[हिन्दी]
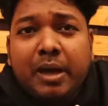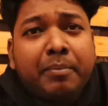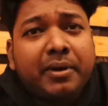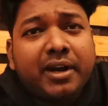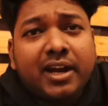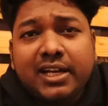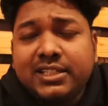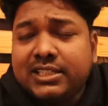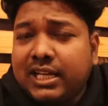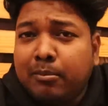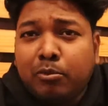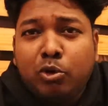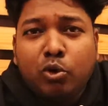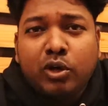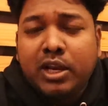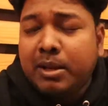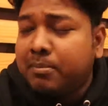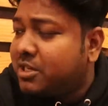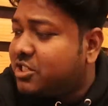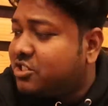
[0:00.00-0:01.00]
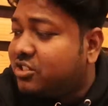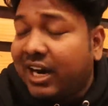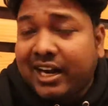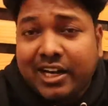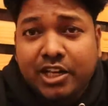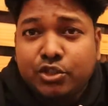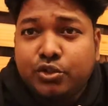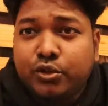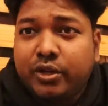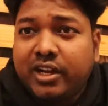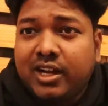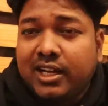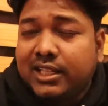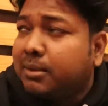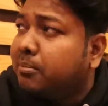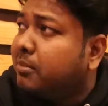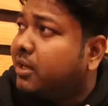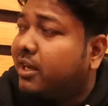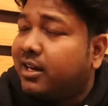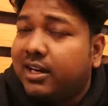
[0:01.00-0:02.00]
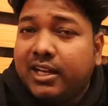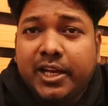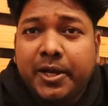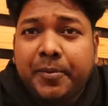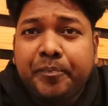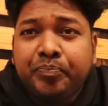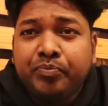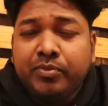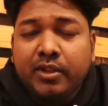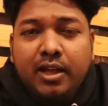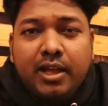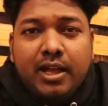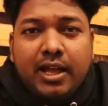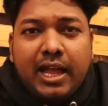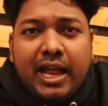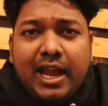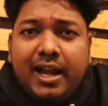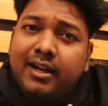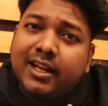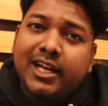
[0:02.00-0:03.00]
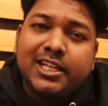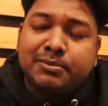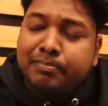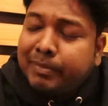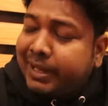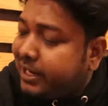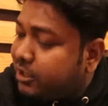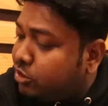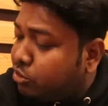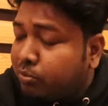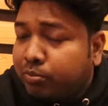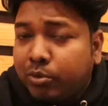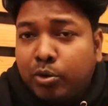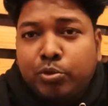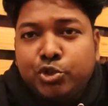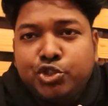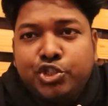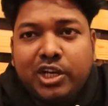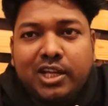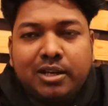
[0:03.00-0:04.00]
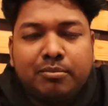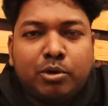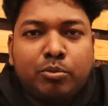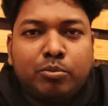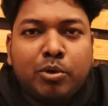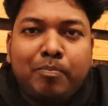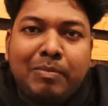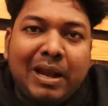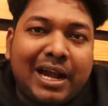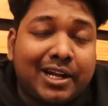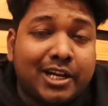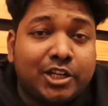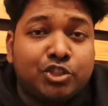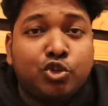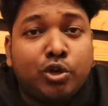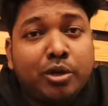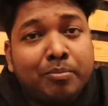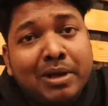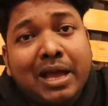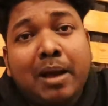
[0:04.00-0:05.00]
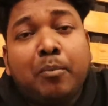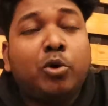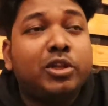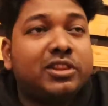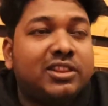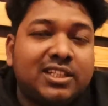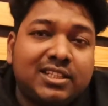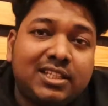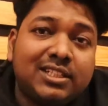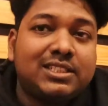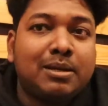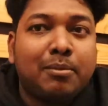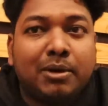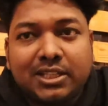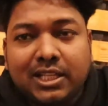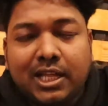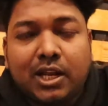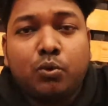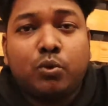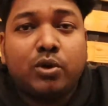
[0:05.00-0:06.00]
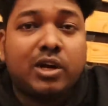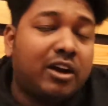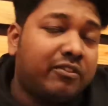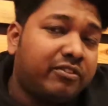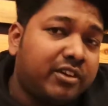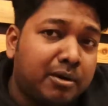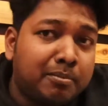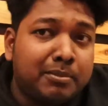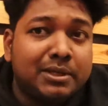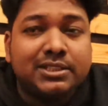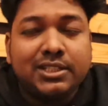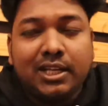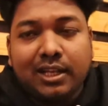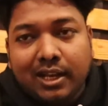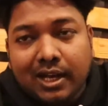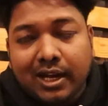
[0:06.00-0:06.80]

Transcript: यहाँ पर गाइज हम लोगों ने अपना स्टार्टर जो है ख़त्म कर लिया एंड गाइज मैंने तो मोमो चिकन मोमो प्लेटर जो कि मैं आपको इतनी देर से बता रहा हूँ काफ़ी अमेजिंग